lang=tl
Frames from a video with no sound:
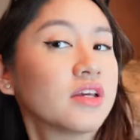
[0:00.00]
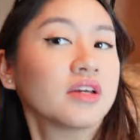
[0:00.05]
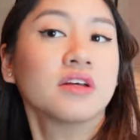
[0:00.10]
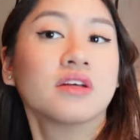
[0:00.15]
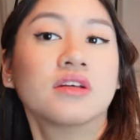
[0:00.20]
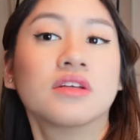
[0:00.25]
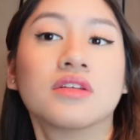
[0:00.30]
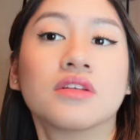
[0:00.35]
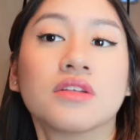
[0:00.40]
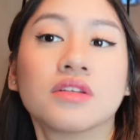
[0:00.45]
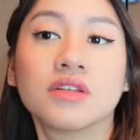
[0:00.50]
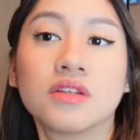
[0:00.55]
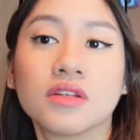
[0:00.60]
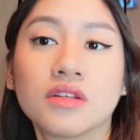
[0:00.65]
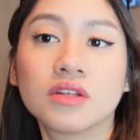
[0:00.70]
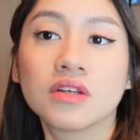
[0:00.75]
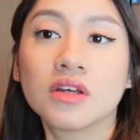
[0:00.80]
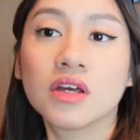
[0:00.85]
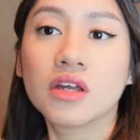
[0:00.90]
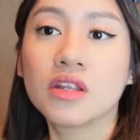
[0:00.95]
Ano yan, rare?
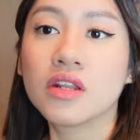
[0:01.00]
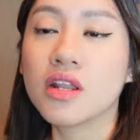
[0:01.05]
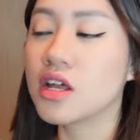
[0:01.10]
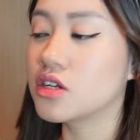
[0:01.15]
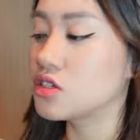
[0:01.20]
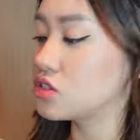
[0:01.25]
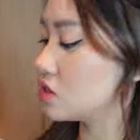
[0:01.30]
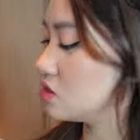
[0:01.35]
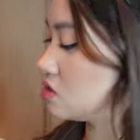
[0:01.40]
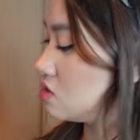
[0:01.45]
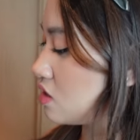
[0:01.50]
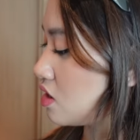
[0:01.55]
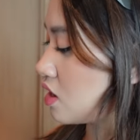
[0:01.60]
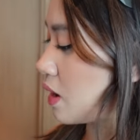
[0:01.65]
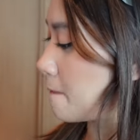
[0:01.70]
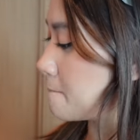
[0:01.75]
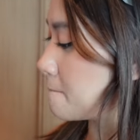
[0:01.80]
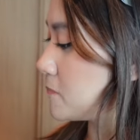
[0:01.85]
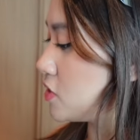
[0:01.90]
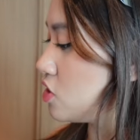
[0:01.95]
Natural, hindi.
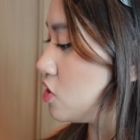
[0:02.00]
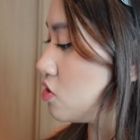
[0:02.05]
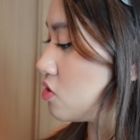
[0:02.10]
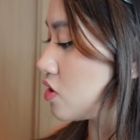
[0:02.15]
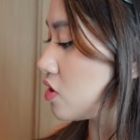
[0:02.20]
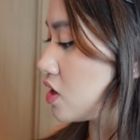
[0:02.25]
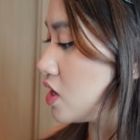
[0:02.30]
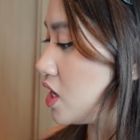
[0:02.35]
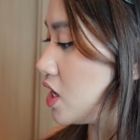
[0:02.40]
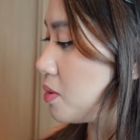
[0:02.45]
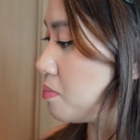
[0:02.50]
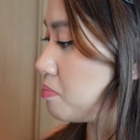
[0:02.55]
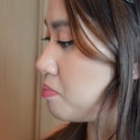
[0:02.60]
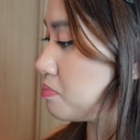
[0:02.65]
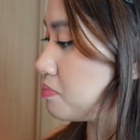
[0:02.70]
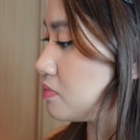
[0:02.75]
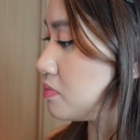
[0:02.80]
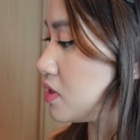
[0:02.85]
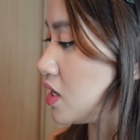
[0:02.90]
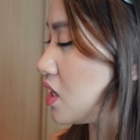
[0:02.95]
Dior lip
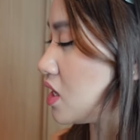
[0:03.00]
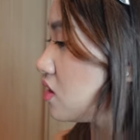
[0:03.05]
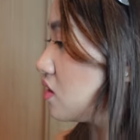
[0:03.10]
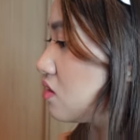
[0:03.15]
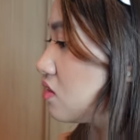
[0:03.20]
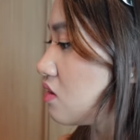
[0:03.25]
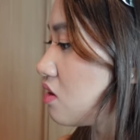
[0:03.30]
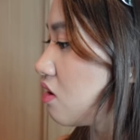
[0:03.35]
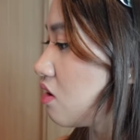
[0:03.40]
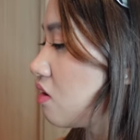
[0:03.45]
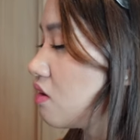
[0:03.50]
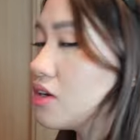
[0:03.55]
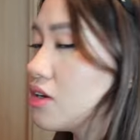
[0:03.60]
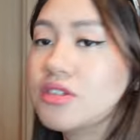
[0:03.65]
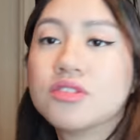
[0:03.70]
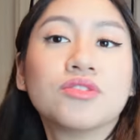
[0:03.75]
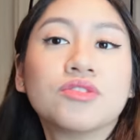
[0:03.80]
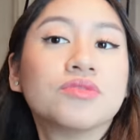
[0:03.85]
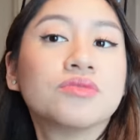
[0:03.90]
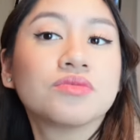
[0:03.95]
tint. Mm. Ah.
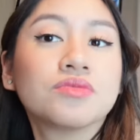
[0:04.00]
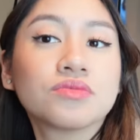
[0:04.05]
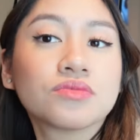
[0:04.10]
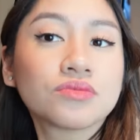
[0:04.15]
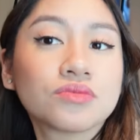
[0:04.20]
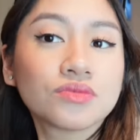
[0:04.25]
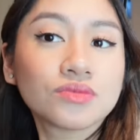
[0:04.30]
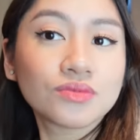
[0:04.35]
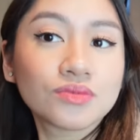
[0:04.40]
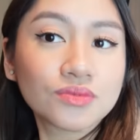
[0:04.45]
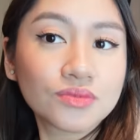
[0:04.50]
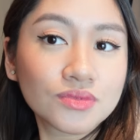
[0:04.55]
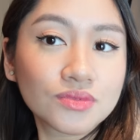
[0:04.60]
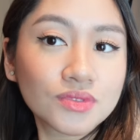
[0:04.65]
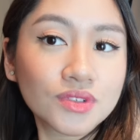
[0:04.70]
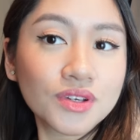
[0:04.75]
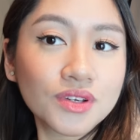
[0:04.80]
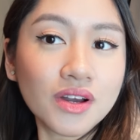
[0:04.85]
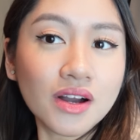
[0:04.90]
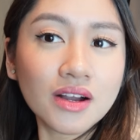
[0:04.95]

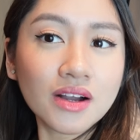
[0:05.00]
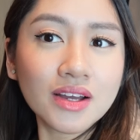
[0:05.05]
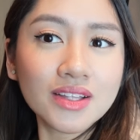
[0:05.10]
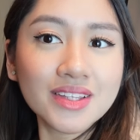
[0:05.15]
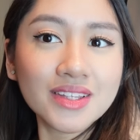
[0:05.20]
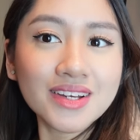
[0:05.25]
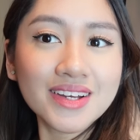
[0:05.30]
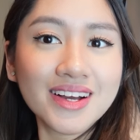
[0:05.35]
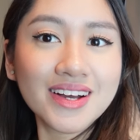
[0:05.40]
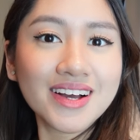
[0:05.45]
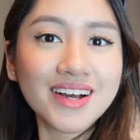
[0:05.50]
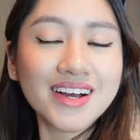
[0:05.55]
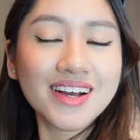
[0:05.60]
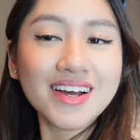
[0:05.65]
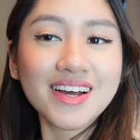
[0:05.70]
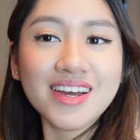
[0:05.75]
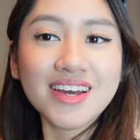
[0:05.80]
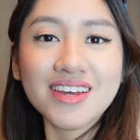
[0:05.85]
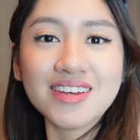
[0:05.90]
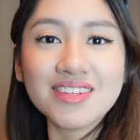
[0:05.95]
Ay, ang ganda,
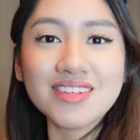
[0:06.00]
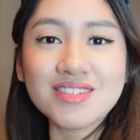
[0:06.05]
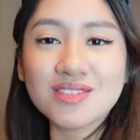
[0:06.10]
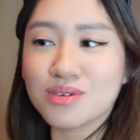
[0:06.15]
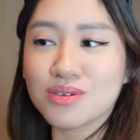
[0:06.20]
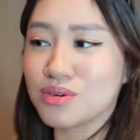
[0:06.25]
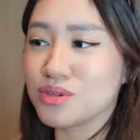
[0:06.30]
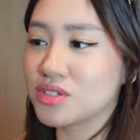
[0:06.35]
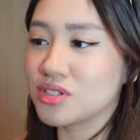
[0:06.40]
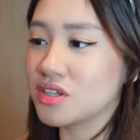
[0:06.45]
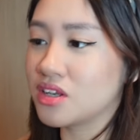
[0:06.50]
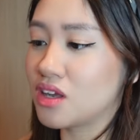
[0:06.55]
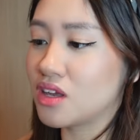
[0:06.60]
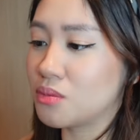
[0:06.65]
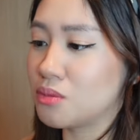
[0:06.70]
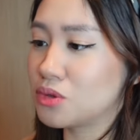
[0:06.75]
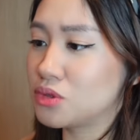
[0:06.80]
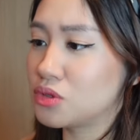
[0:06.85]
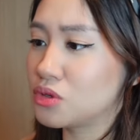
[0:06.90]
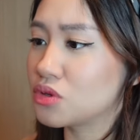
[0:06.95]
guys! O, oh, sige,
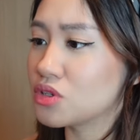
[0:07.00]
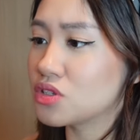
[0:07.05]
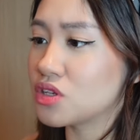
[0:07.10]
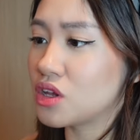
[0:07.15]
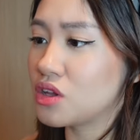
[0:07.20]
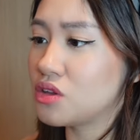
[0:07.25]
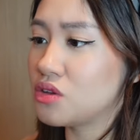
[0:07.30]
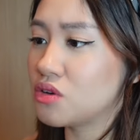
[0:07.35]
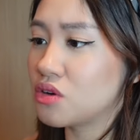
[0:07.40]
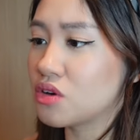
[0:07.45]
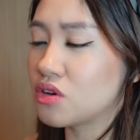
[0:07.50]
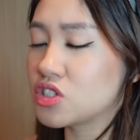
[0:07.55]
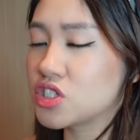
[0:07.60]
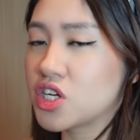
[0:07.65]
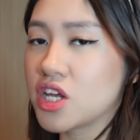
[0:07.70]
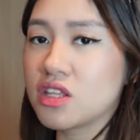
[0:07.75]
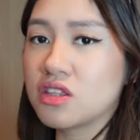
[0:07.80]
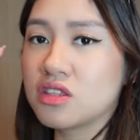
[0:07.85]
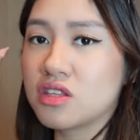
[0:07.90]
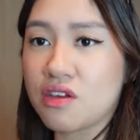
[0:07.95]
budol ko sa inyo.
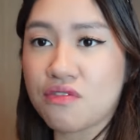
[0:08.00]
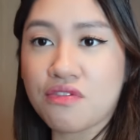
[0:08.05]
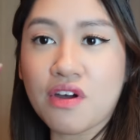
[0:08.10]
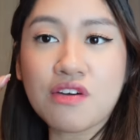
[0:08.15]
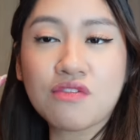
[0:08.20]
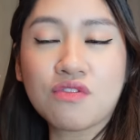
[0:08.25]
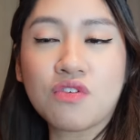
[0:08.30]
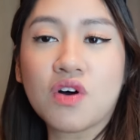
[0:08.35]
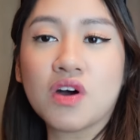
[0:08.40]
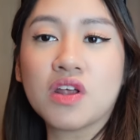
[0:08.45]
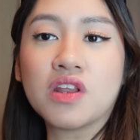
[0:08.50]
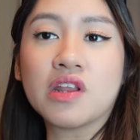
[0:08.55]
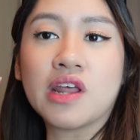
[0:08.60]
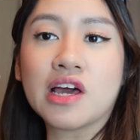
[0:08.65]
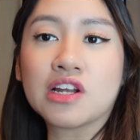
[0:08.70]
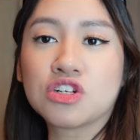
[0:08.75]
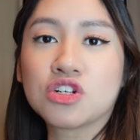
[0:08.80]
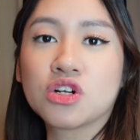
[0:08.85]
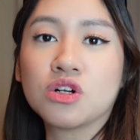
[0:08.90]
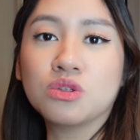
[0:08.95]
Shade 351,
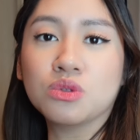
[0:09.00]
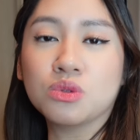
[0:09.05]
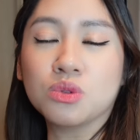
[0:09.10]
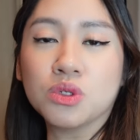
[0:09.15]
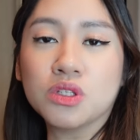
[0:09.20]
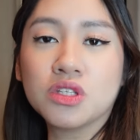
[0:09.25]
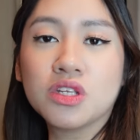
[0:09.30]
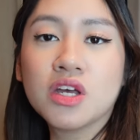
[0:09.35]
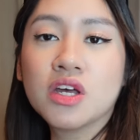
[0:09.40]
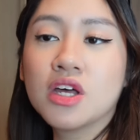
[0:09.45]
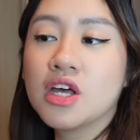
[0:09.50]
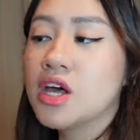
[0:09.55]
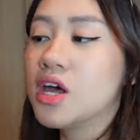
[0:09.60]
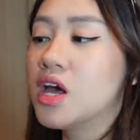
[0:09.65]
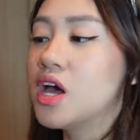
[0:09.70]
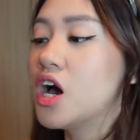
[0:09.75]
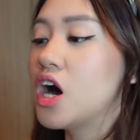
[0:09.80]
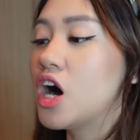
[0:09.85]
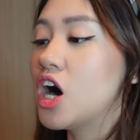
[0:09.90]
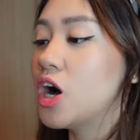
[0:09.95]
natural nude.
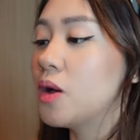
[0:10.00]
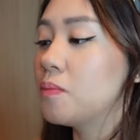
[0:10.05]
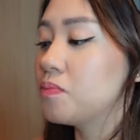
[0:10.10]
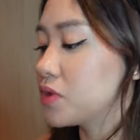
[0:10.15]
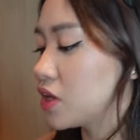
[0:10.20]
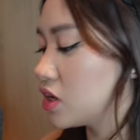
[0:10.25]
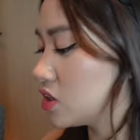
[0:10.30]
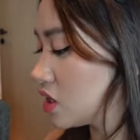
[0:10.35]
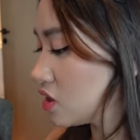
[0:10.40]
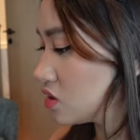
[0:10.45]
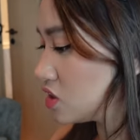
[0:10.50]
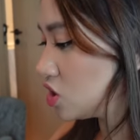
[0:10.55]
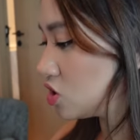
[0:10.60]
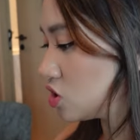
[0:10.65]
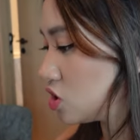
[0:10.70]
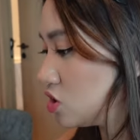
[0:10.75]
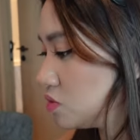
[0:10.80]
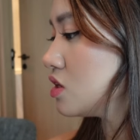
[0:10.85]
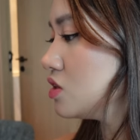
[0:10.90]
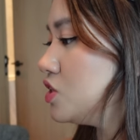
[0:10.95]
Um, ang tawag dito?
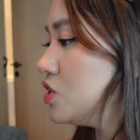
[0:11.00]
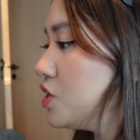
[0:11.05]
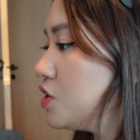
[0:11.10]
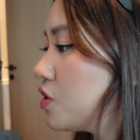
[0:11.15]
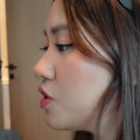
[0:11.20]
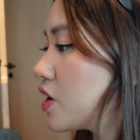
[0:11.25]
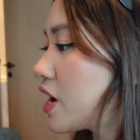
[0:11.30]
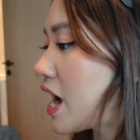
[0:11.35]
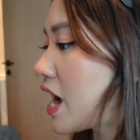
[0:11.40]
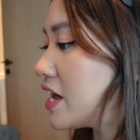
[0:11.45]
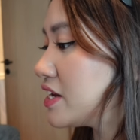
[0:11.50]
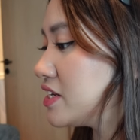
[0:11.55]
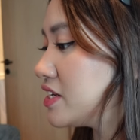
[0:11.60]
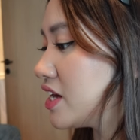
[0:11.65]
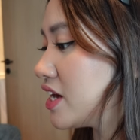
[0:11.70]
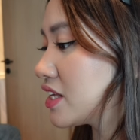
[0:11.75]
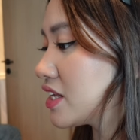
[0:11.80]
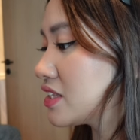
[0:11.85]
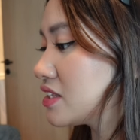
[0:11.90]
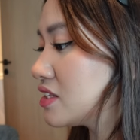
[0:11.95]
Dior
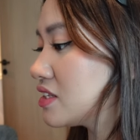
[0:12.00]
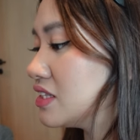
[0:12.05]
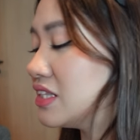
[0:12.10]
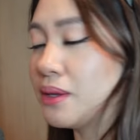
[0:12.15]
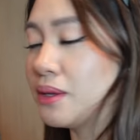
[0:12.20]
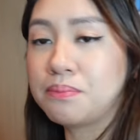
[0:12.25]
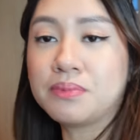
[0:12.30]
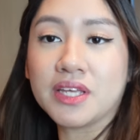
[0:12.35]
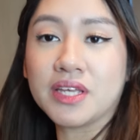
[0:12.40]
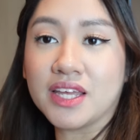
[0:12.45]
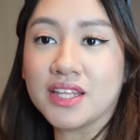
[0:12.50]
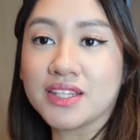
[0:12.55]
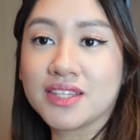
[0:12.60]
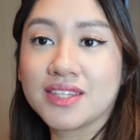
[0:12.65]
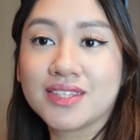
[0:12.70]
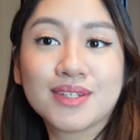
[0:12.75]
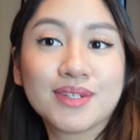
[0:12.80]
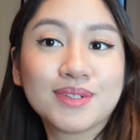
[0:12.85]
Addict Lip Tint.